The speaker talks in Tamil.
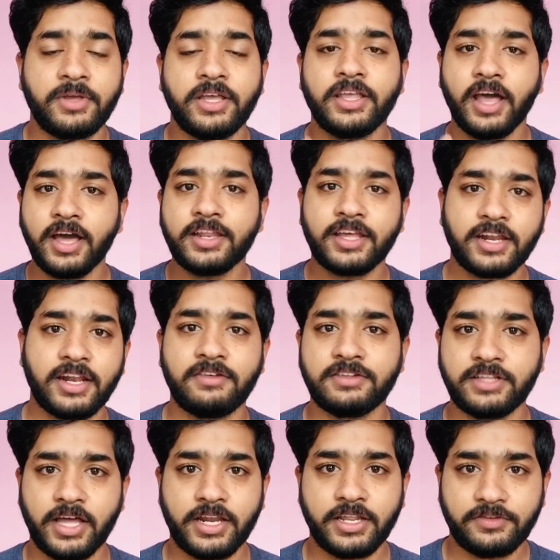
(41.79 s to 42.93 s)
யார் யாரெல்லாம் வந்து
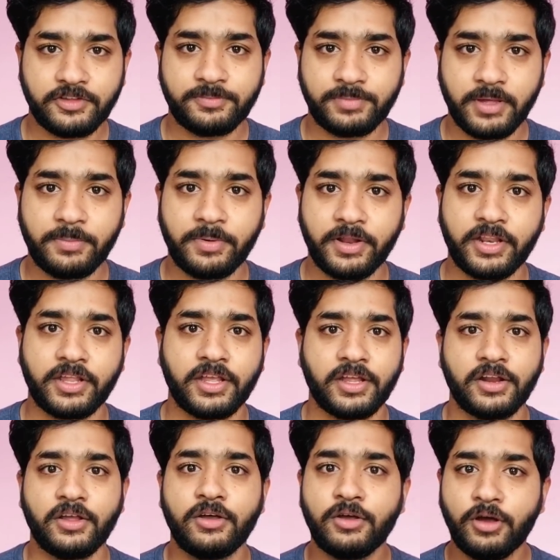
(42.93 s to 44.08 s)
அரியர் ஃபீஸ் பே
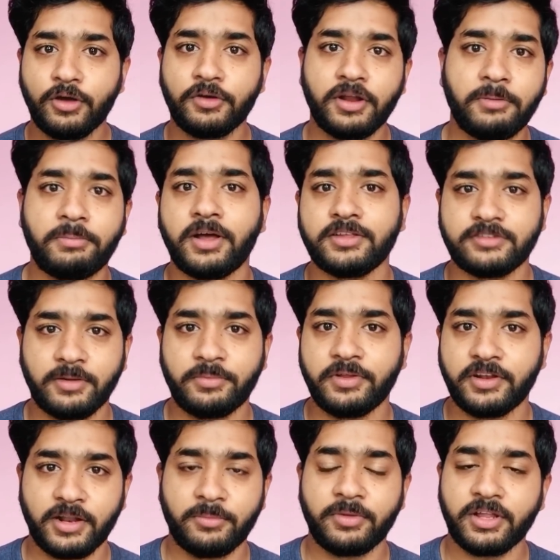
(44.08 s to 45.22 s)
பண்ணியிருக்கீங்களோ அவங்களாம் பாஸ்
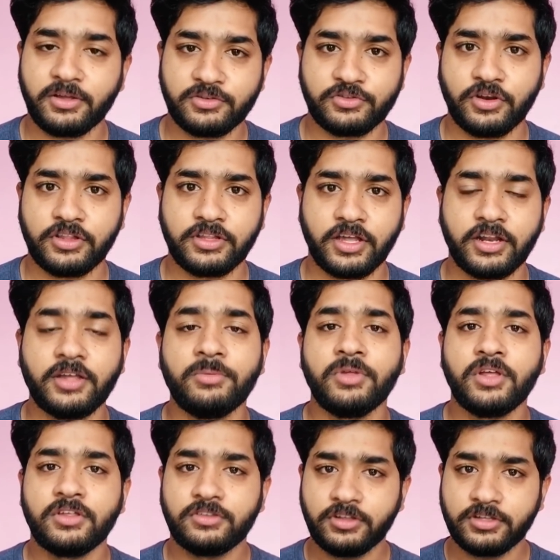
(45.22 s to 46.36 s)
அப்படின்ற மாதிரி அவர் சொல்லியிருந்தாரு
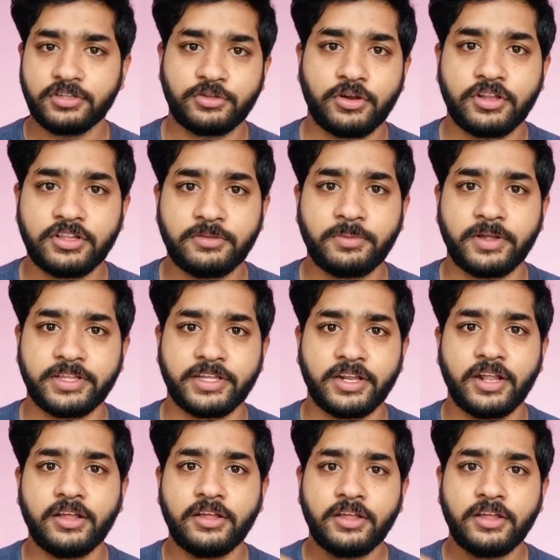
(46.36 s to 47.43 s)
ஸோ இதை தொடர்ந்து பார்த்தீங்கன்னா